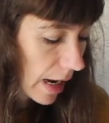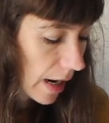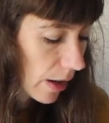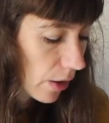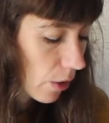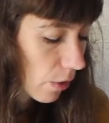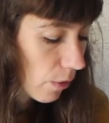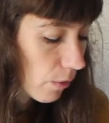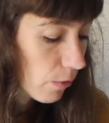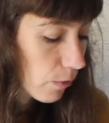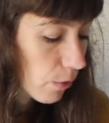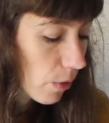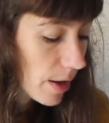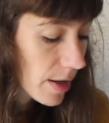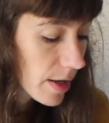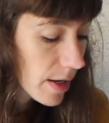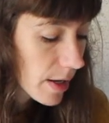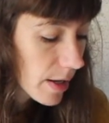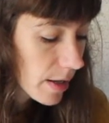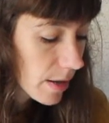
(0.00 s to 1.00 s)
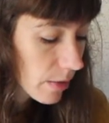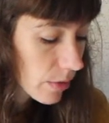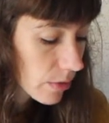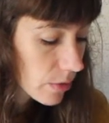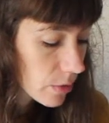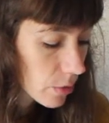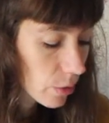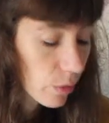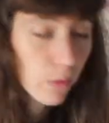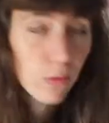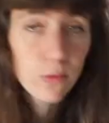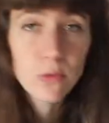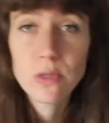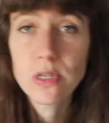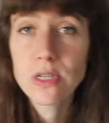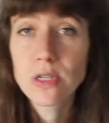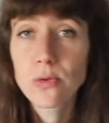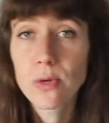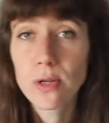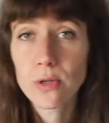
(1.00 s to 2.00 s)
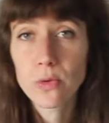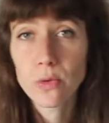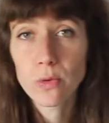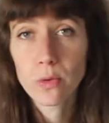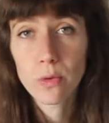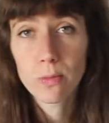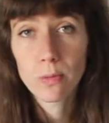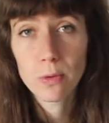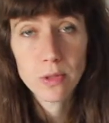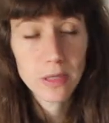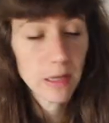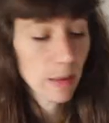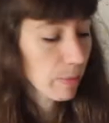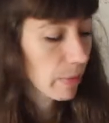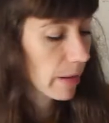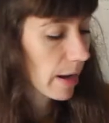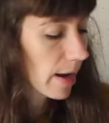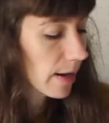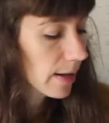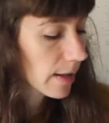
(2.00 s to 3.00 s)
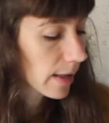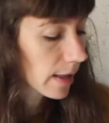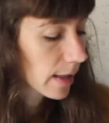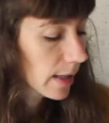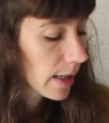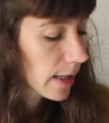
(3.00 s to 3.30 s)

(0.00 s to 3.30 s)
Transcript: Alors, voyez, selon vos situations, comment ça parle.